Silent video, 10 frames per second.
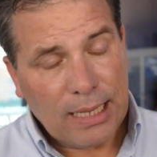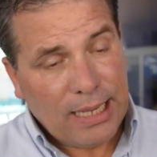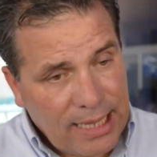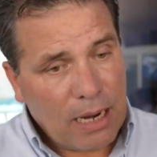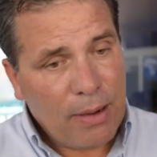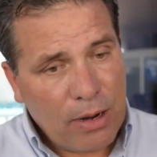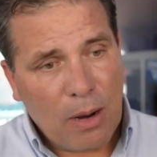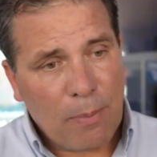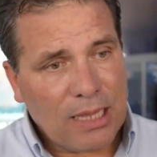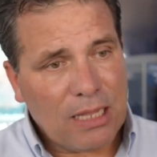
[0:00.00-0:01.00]
y de la mano
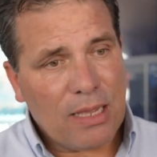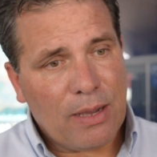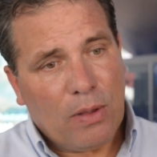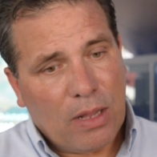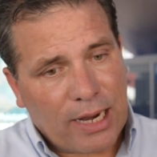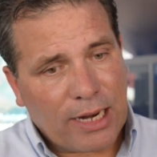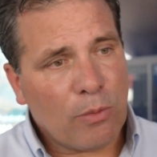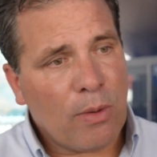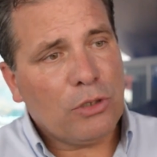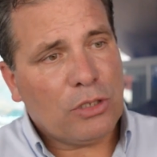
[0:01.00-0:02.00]
de la pandemia
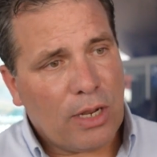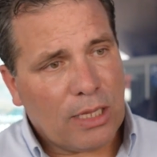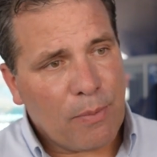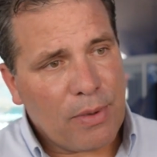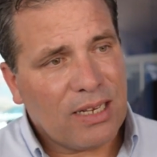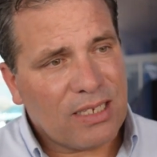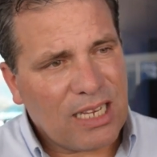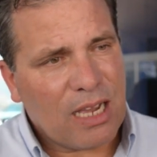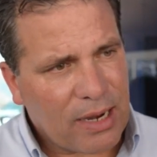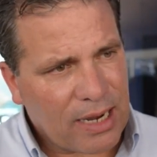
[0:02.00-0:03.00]
retomamos ahora también el
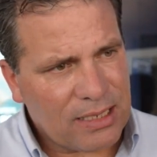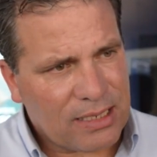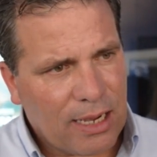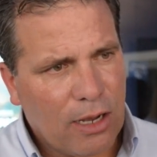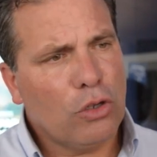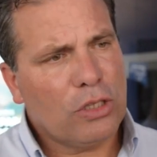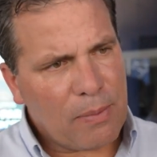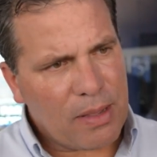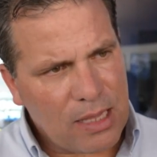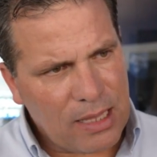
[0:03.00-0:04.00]
SIGA Emergencia,
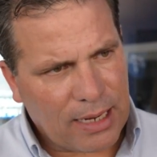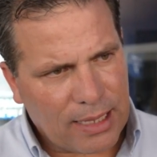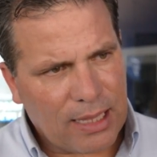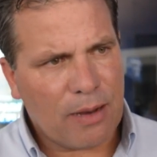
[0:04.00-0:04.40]
otra medida que desde